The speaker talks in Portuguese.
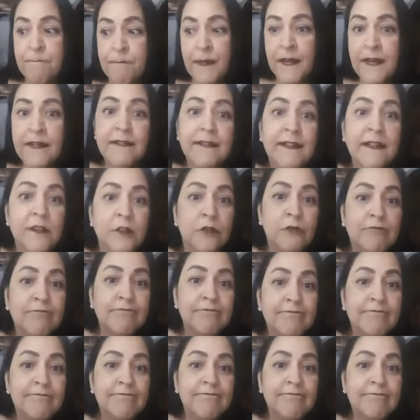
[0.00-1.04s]
Então,
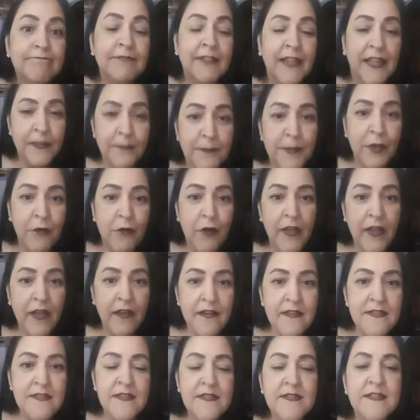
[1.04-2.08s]
quem me
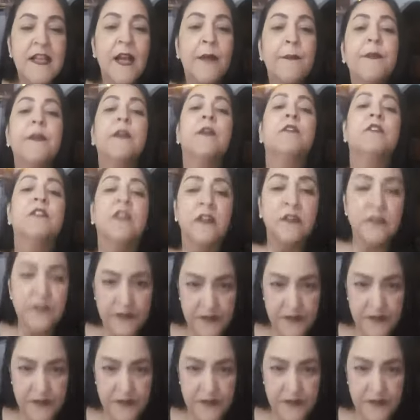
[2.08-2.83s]
conhece sabe que eu tenho